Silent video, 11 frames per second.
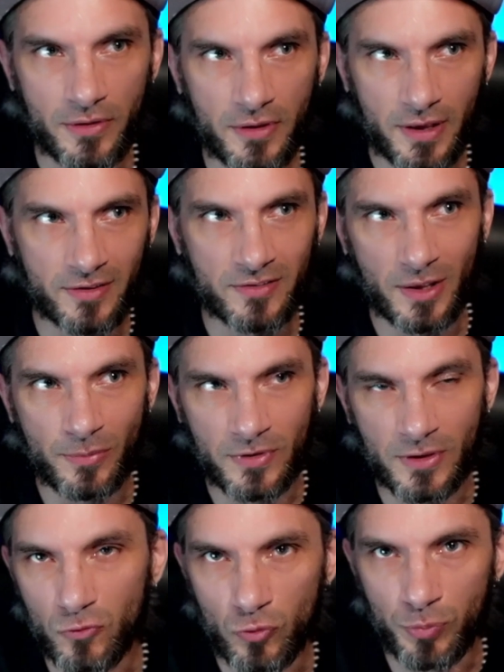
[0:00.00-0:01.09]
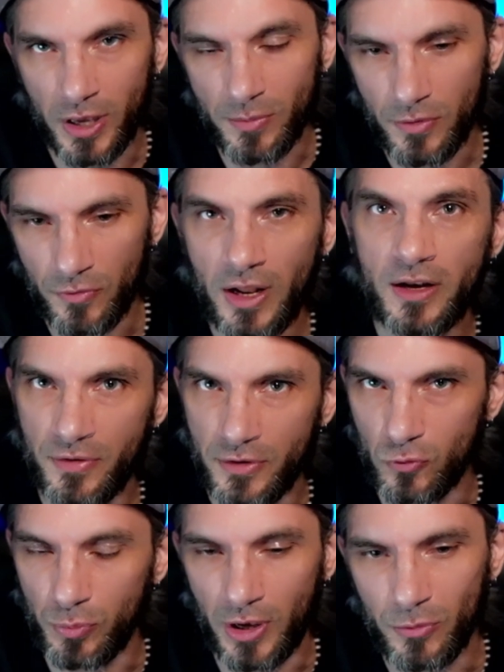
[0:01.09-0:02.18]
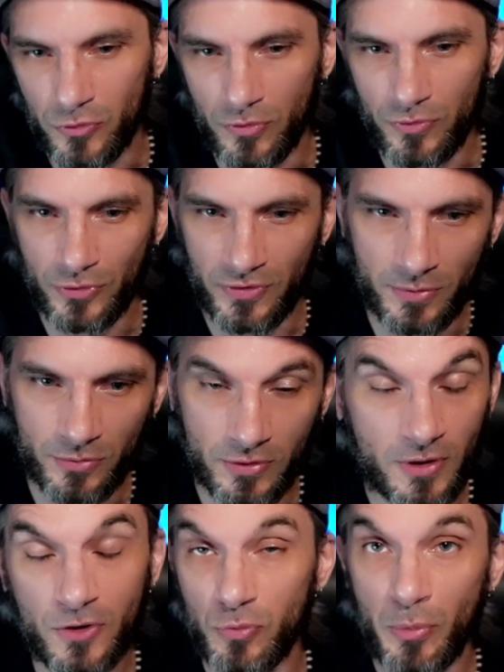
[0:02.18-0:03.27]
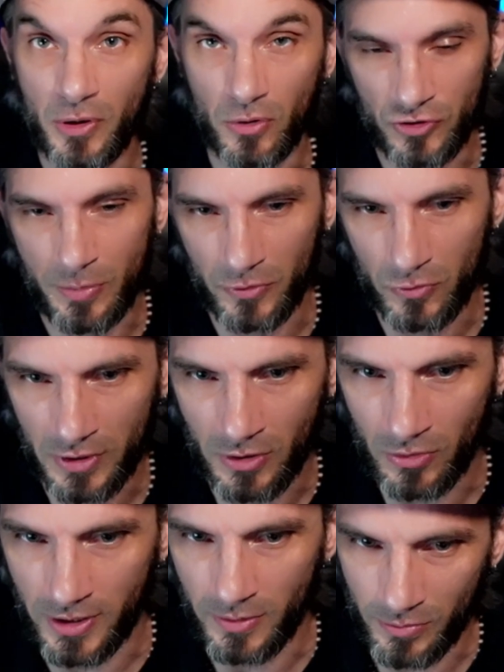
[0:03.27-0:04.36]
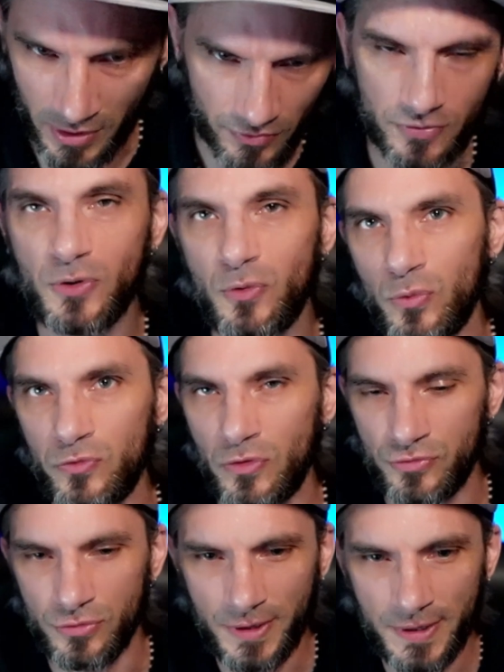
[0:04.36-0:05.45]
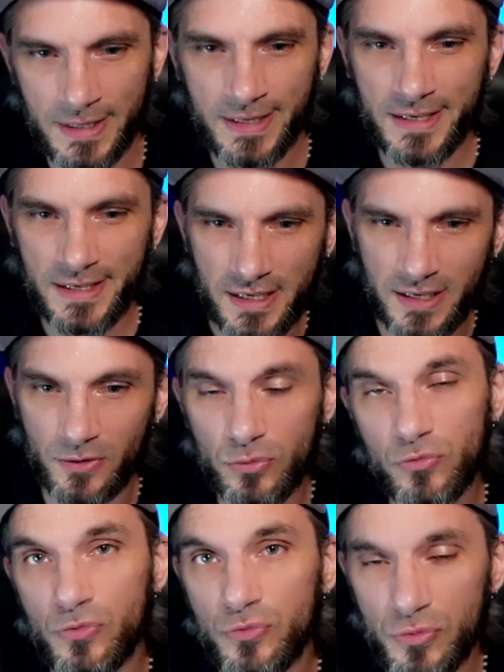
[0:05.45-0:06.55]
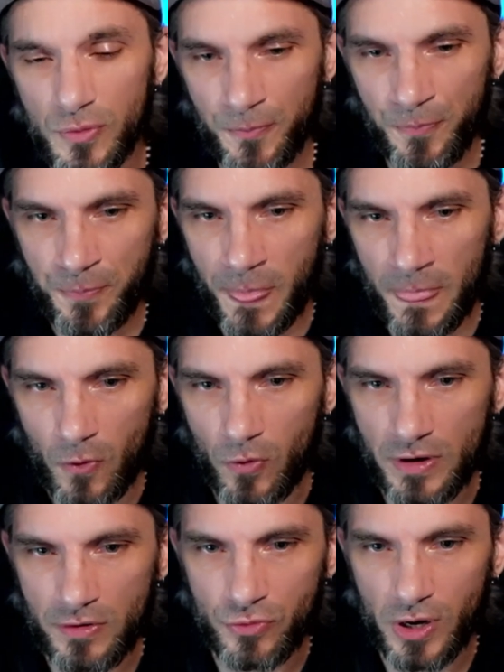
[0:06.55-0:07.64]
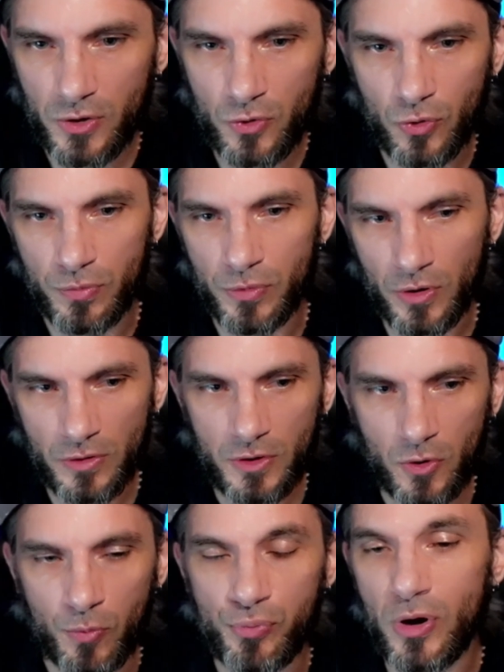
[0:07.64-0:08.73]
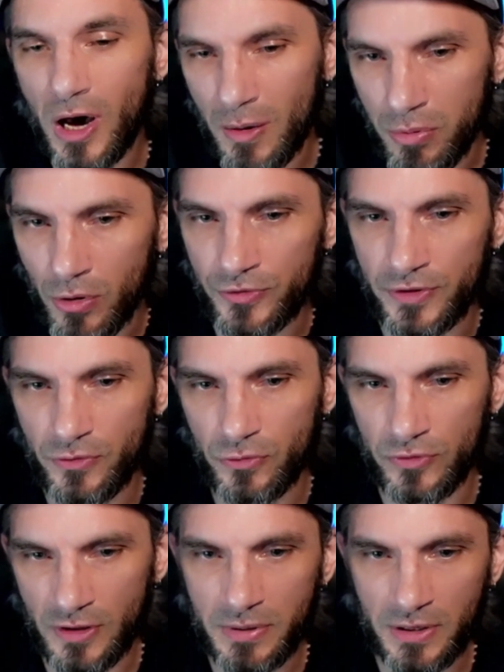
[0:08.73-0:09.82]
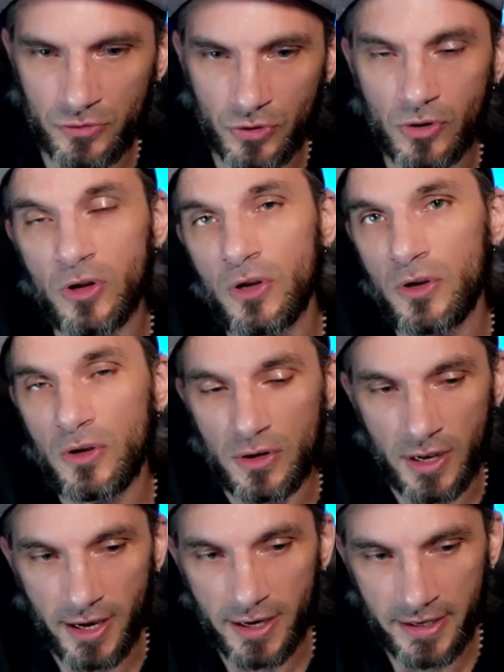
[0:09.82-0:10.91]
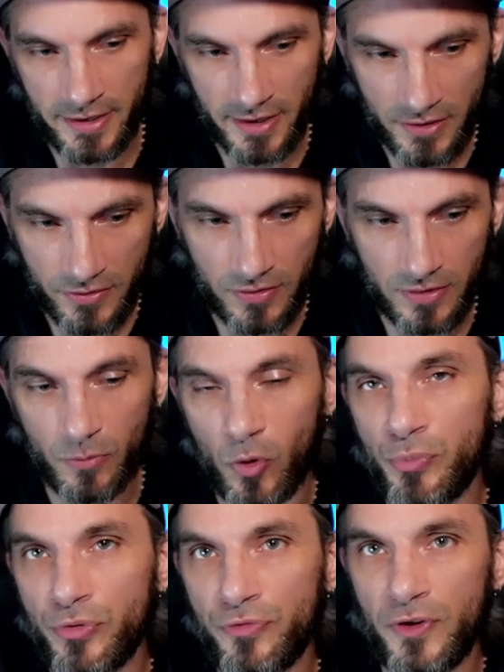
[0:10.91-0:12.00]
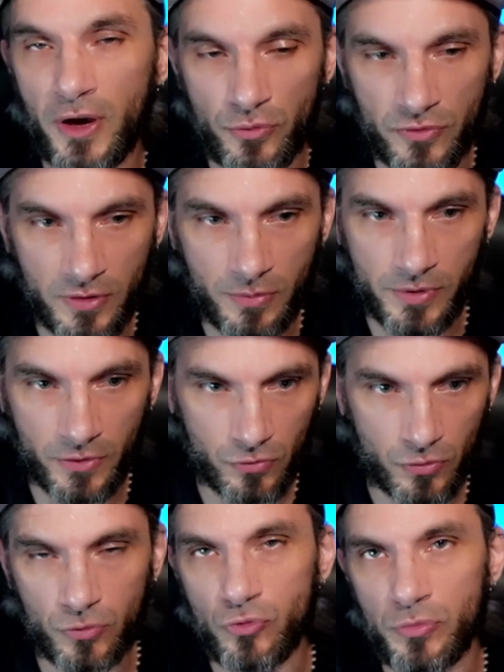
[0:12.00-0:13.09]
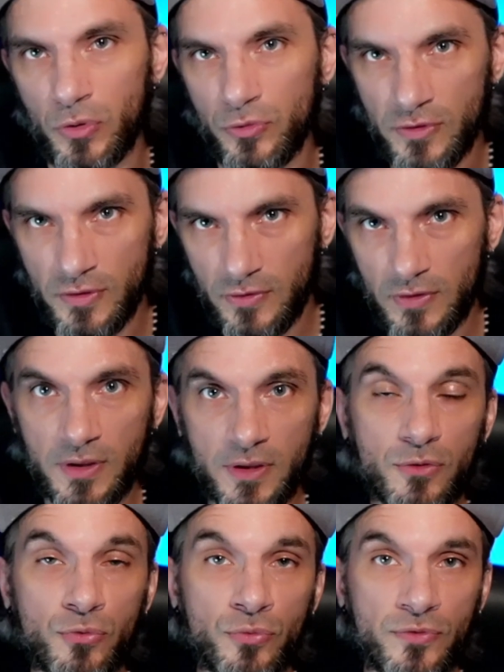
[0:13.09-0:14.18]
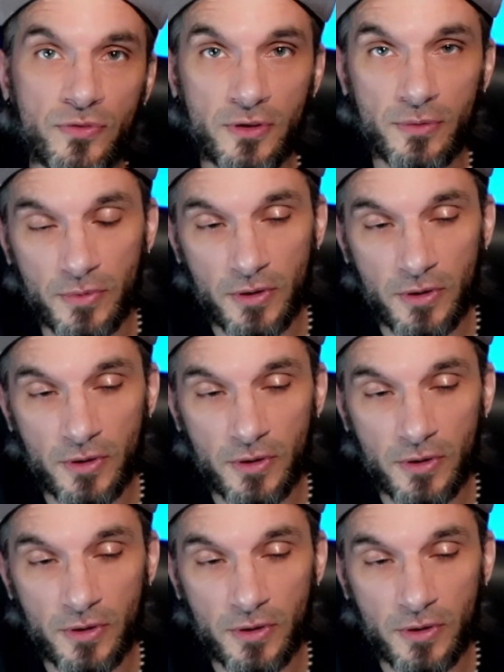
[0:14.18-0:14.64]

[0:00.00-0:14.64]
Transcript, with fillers: extrême Z, suprême, voilà l'éveil suprême on dit en français, je me mélange les pinceaux avec l'anglais, bref, on s'en fout. Et donc du coup, on va voir comment on peut aborder ce Z Battle là et quelle team on peut faire. Une team bien sûr de numéro 10 et une team